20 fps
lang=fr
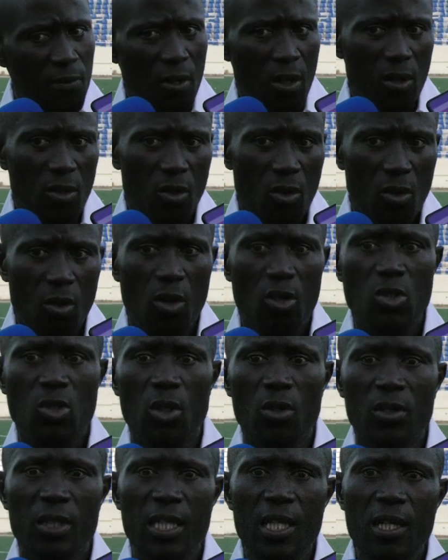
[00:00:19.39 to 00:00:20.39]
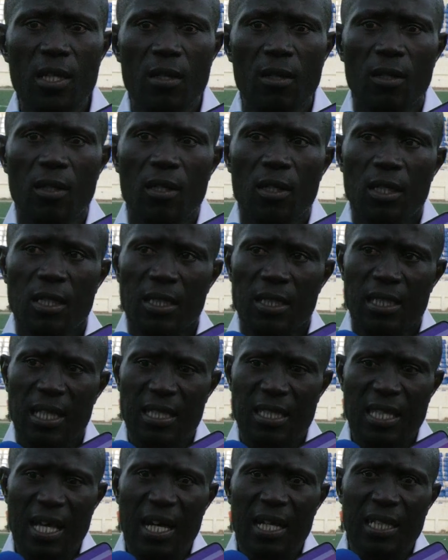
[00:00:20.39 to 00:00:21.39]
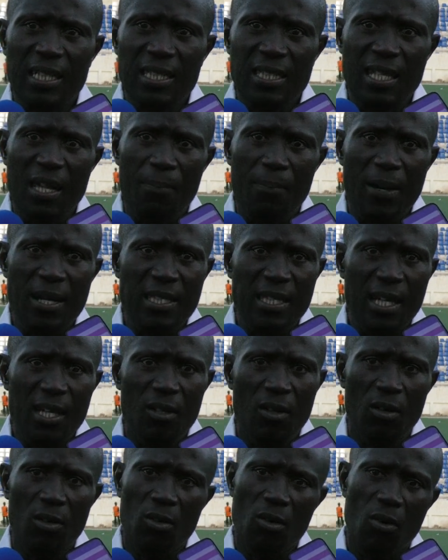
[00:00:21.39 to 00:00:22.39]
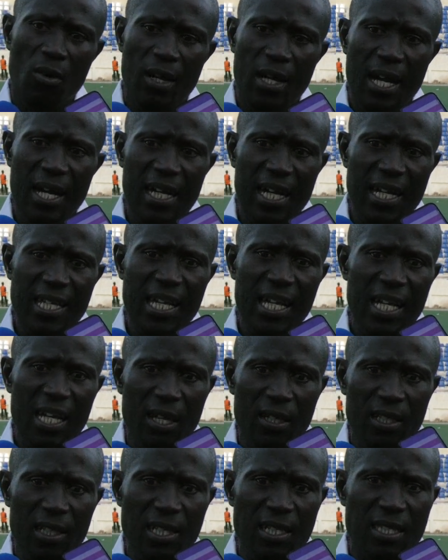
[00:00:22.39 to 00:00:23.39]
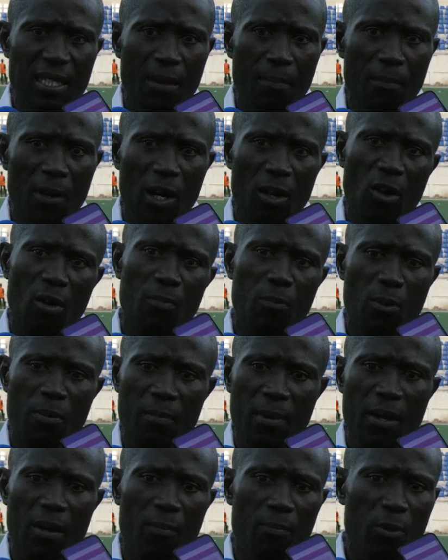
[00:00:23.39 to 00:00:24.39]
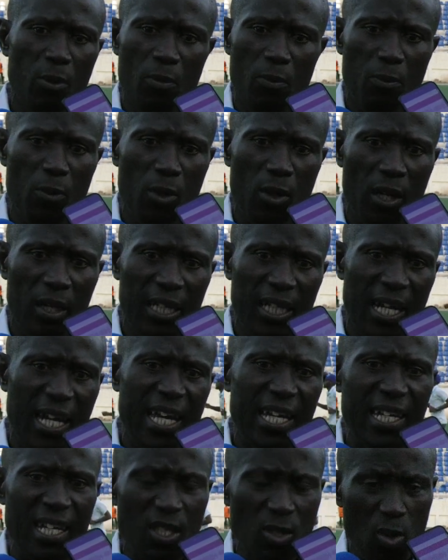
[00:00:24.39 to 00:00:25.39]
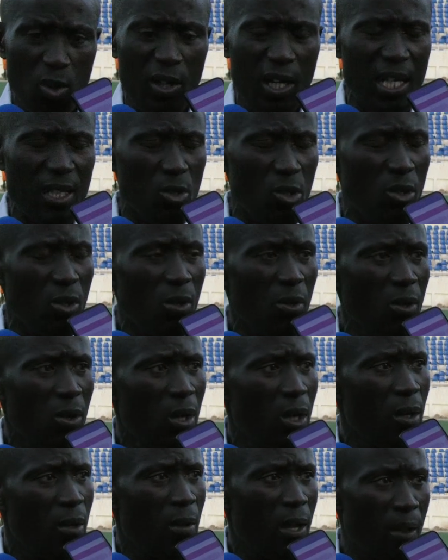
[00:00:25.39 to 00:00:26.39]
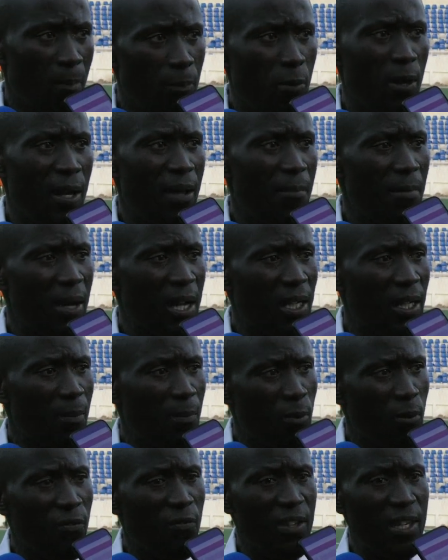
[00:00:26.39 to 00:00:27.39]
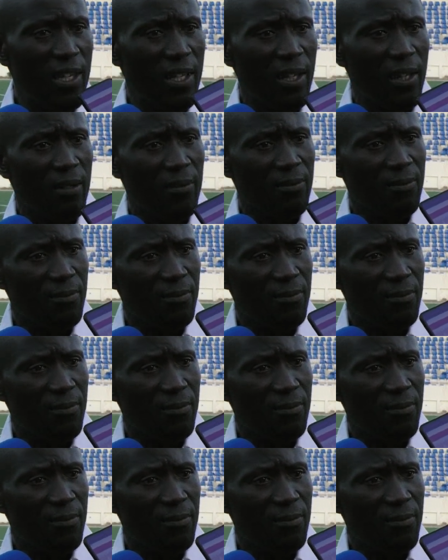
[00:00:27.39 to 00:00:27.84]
Donc aujourd'hui, c'est ça qui s'est passé. Donc on a gagné les deuxièmes ballons pour créer des occasions et pour les marquer, pour finir.